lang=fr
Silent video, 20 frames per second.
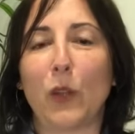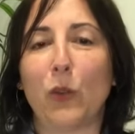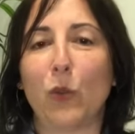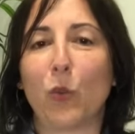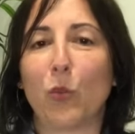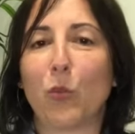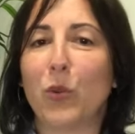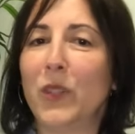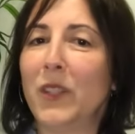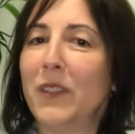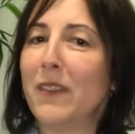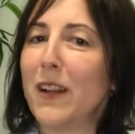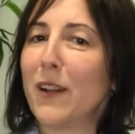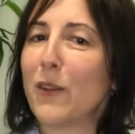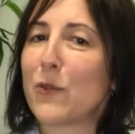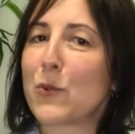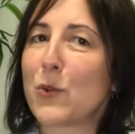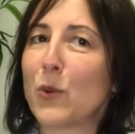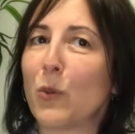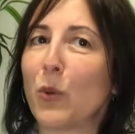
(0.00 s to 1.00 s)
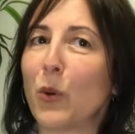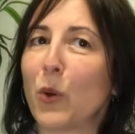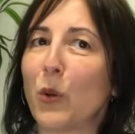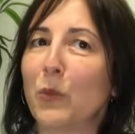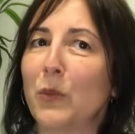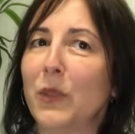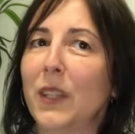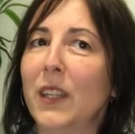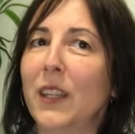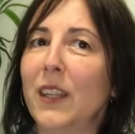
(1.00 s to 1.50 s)
Donc polyvalence en
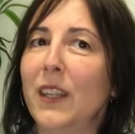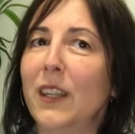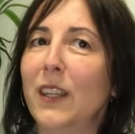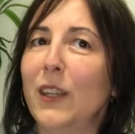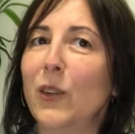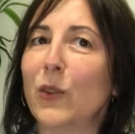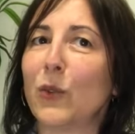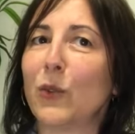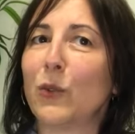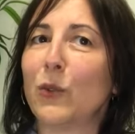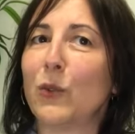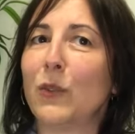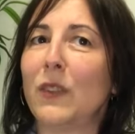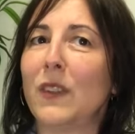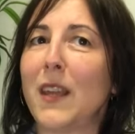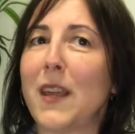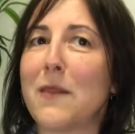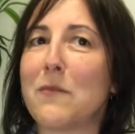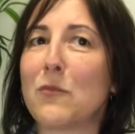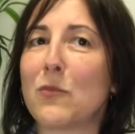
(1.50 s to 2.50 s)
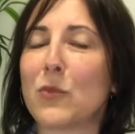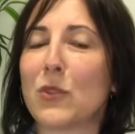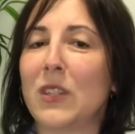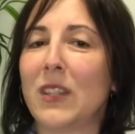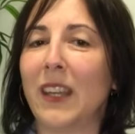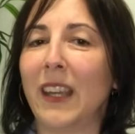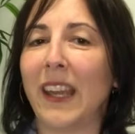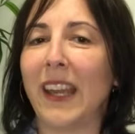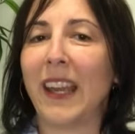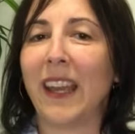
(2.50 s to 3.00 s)
premier, en deuxième, je
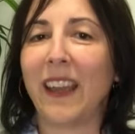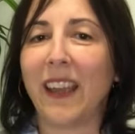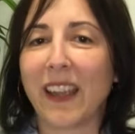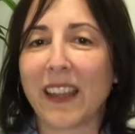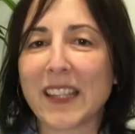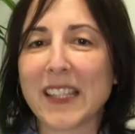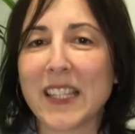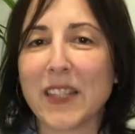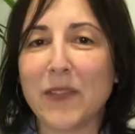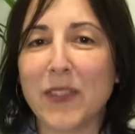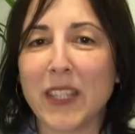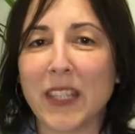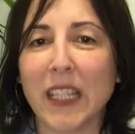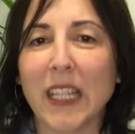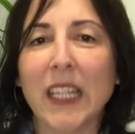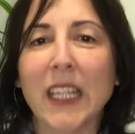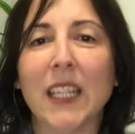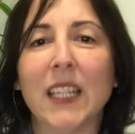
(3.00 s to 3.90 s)
dirais réactivité.